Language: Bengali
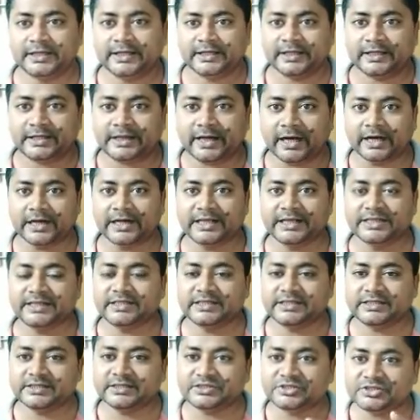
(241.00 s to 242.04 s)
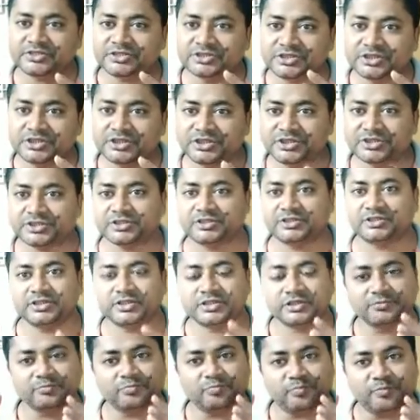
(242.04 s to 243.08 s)
এখানেই ঠিক
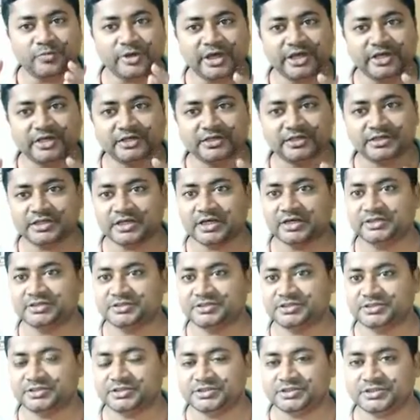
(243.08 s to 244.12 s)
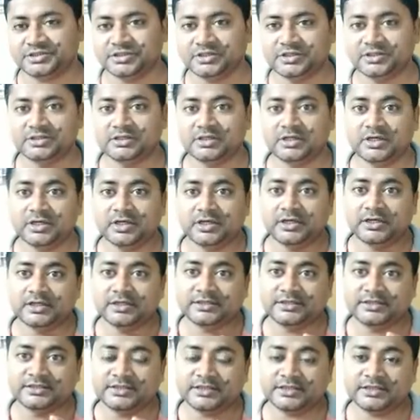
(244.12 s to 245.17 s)
মেন রিয়ালিটিটি কি
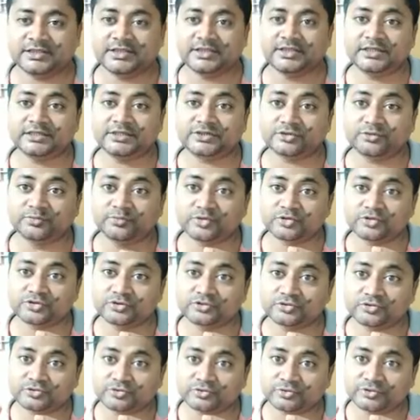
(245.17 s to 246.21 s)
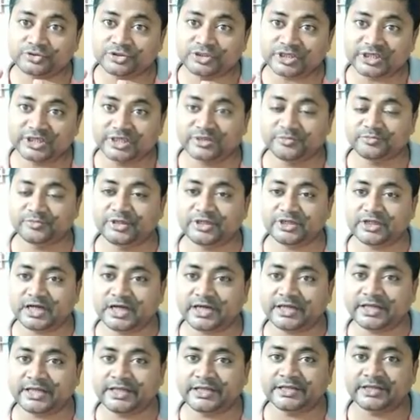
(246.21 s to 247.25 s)
যে সমস্ত ছেলেমেয়েরা
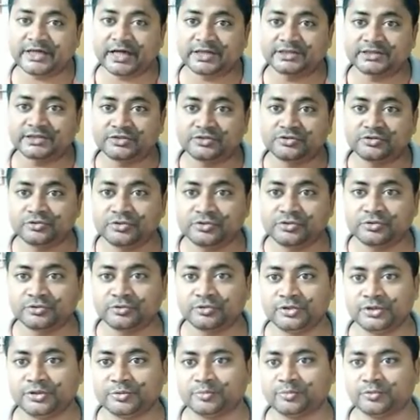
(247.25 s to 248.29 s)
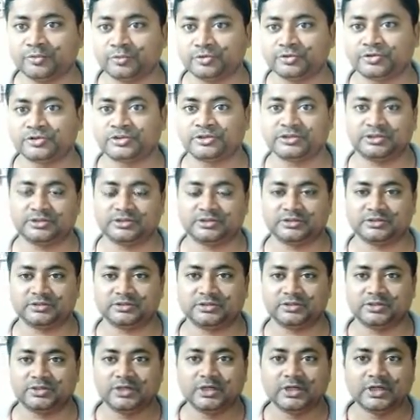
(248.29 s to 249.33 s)
এই কাজে জড়িত হয়ে পড়ছে
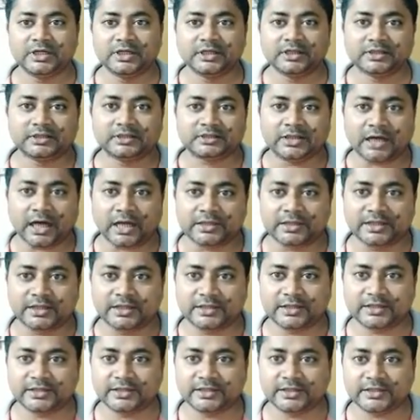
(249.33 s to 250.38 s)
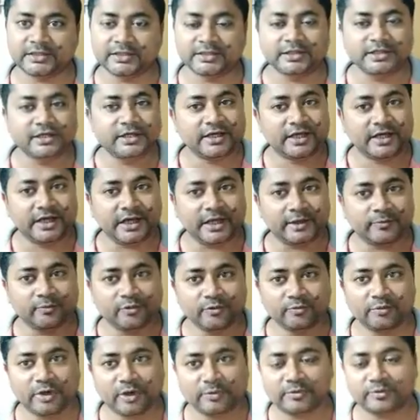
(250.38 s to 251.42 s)
তাদেরকে
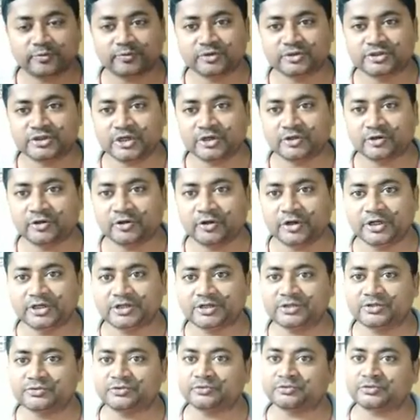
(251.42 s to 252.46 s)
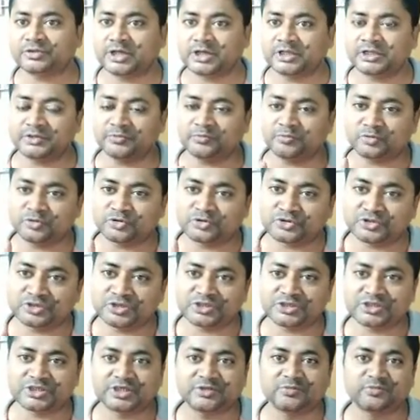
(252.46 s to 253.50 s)
এমনভাবে বোঝানো হয় কিন্তু তাদের
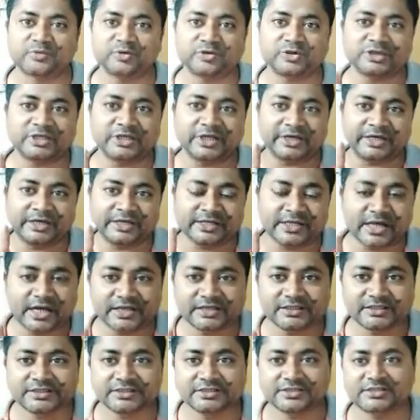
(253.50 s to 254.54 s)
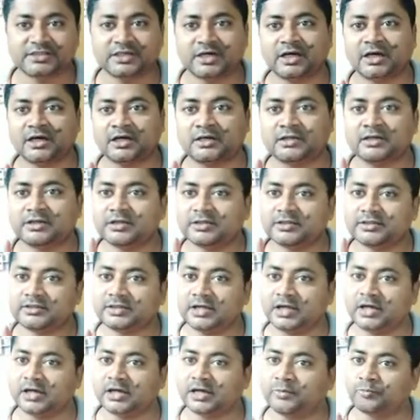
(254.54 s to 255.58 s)
মস্তিষ্কের মধ্যে রিয়ালিটিটা
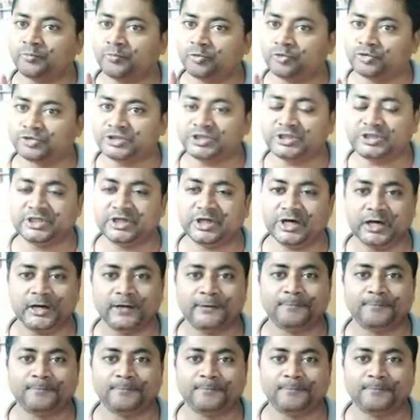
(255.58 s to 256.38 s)
তারা বোঝে না